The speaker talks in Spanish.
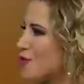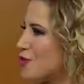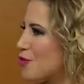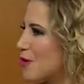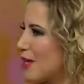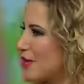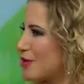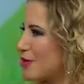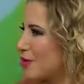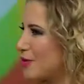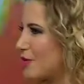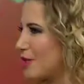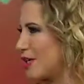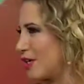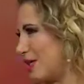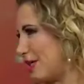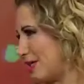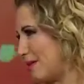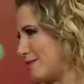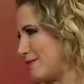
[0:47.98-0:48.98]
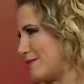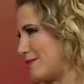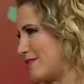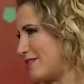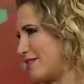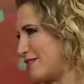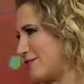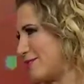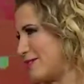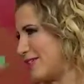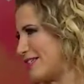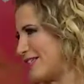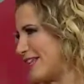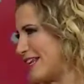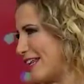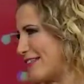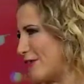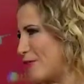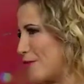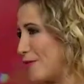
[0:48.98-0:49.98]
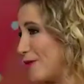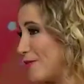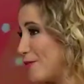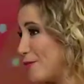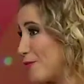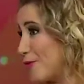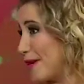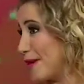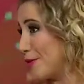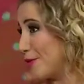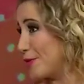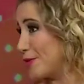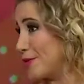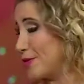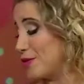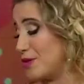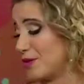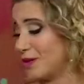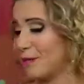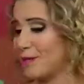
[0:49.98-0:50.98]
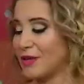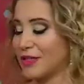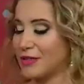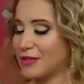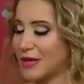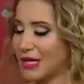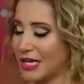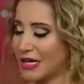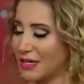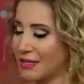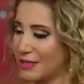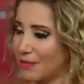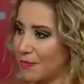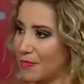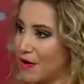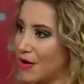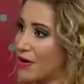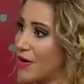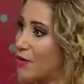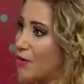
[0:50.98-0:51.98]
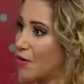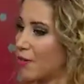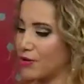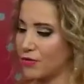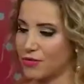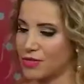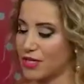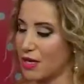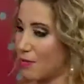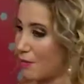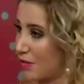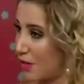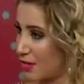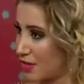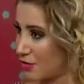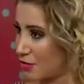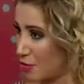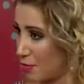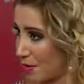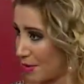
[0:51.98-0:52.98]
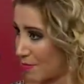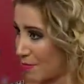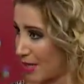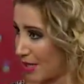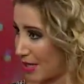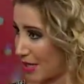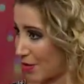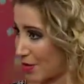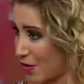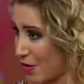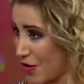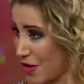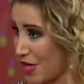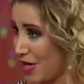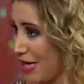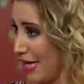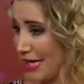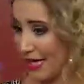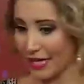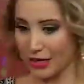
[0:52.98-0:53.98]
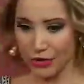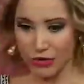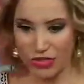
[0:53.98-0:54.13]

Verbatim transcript: cuándo y cuál es el adecuado y cuál no? no? De, aparte, imagínate, peor aún cuando es eh, tu primer hijo que no